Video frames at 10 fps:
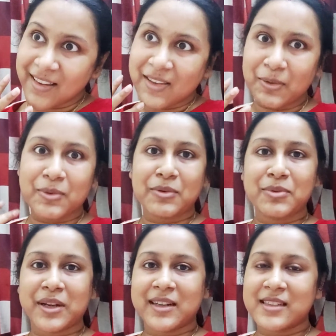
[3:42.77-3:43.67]
কি বলবো
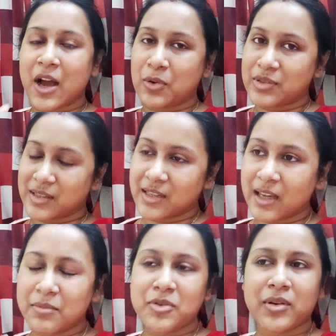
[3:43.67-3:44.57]
একটা সাহস নিয়ে
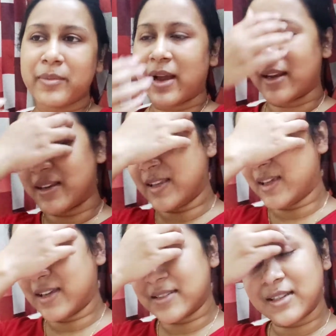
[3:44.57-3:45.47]
আমি ওকে বাইরে নিয়ে
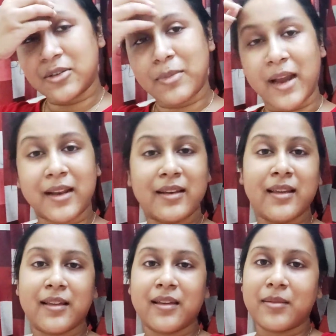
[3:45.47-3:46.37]
গেছি তো বাইরে
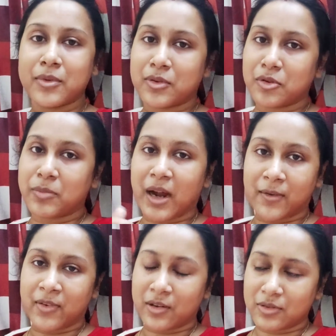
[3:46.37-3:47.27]
নিয়ে গিয়ে আমি একটু পা
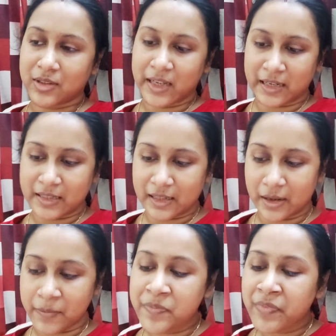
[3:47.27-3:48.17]
পাগুলো টেনে দিলাম